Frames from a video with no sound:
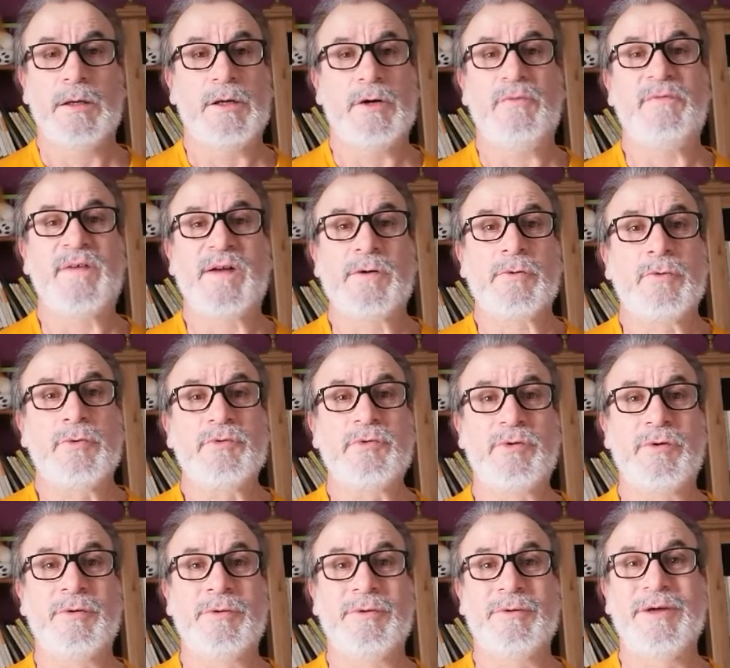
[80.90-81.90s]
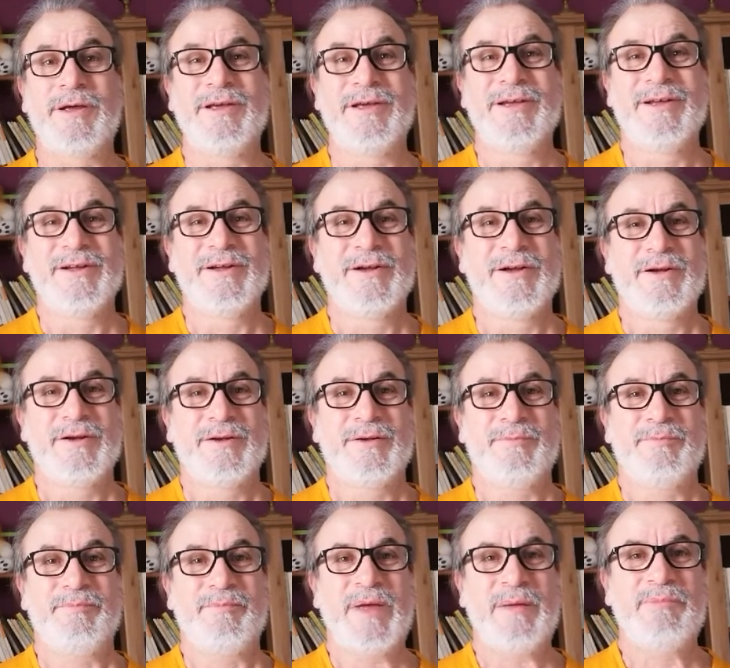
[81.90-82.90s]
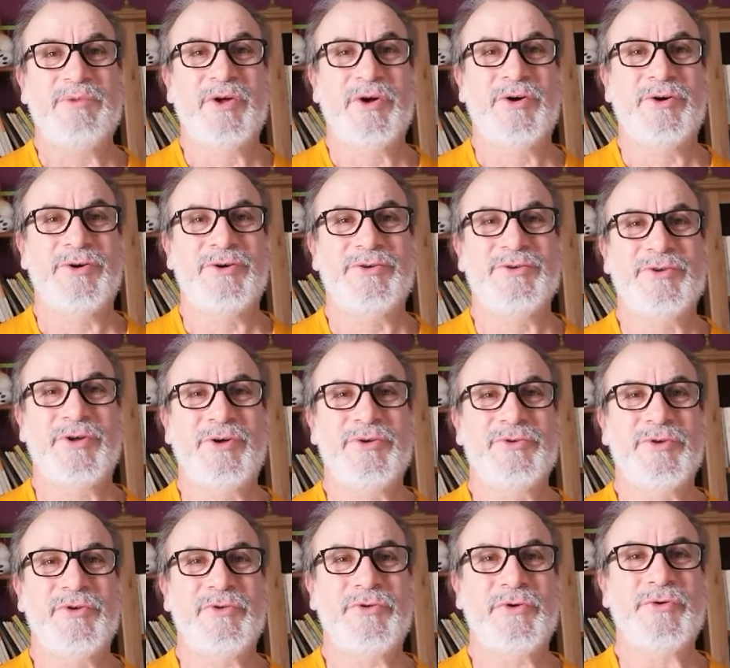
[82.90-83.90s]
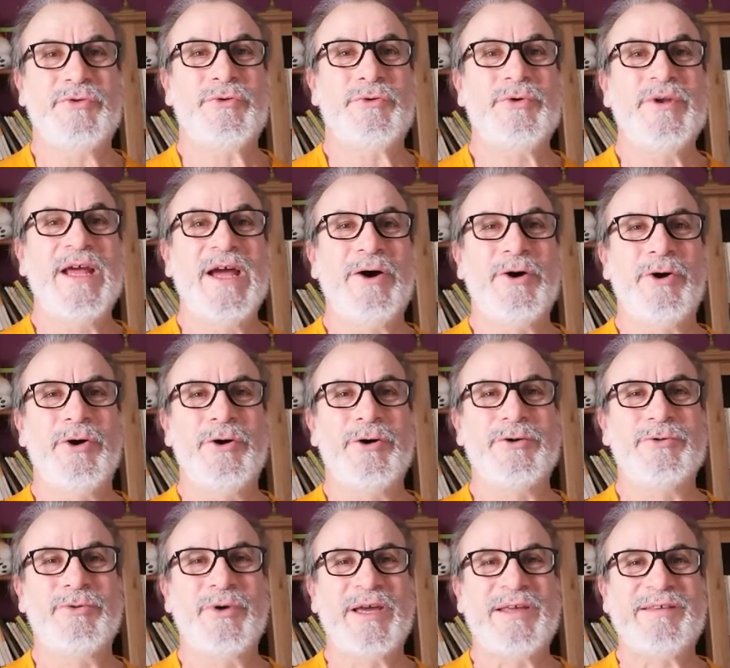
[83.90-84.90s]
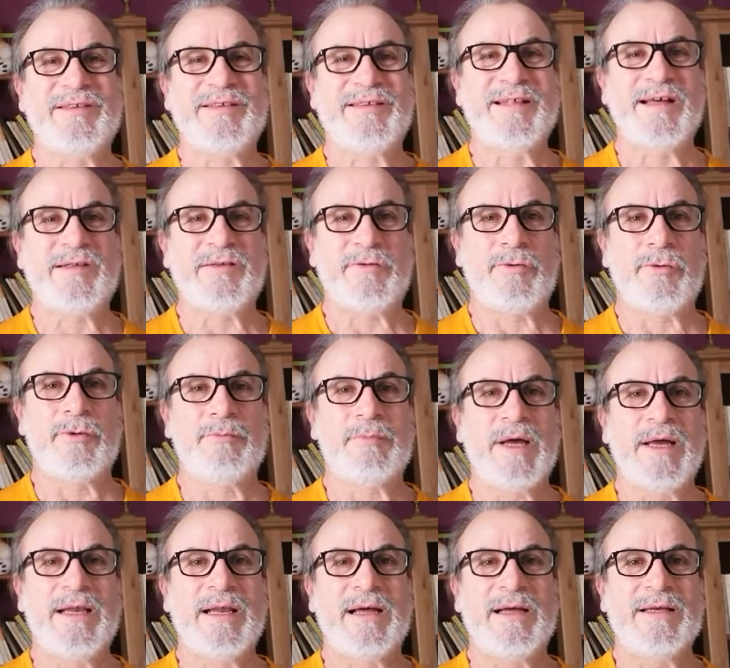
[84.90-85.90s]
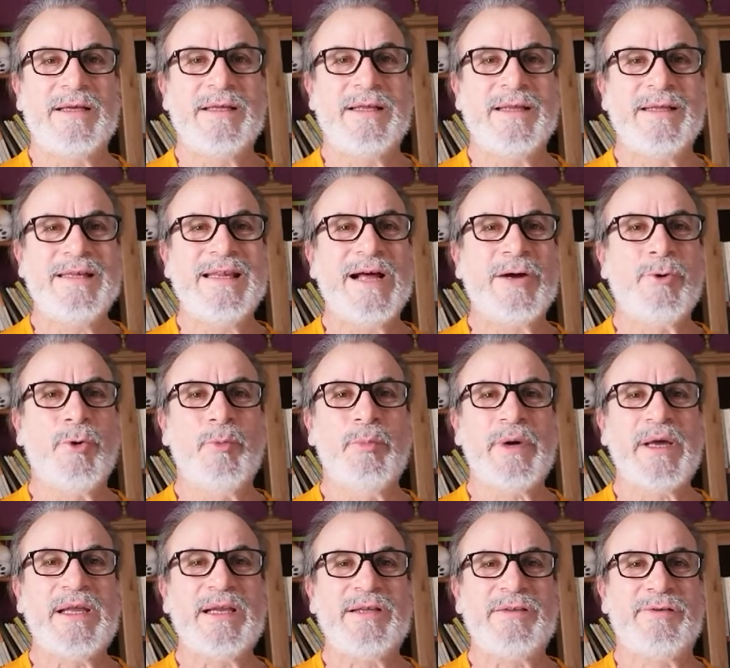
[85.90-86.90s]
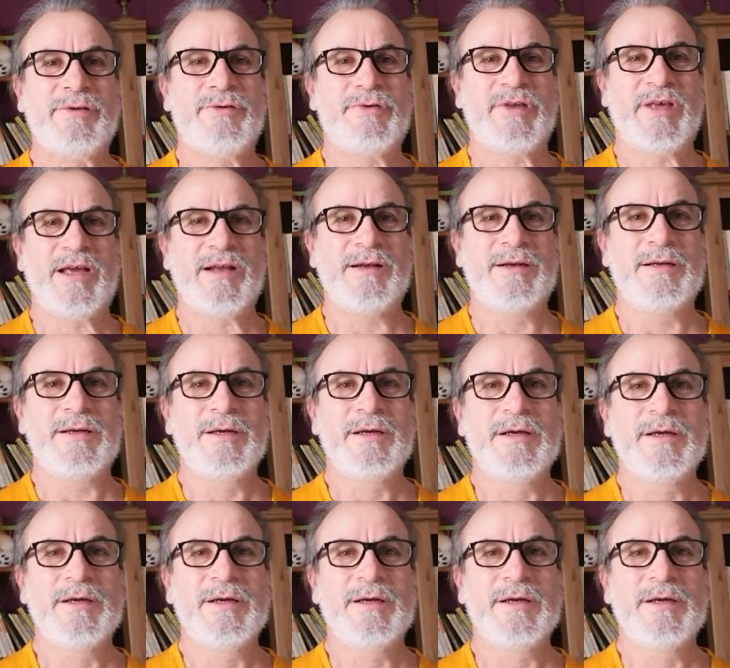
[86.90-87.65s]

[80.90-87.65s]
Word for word: Et en fin de compte, euh, même dans, dans, son erreur de récitation, bah, il, a, il, a, compris l'essentiel.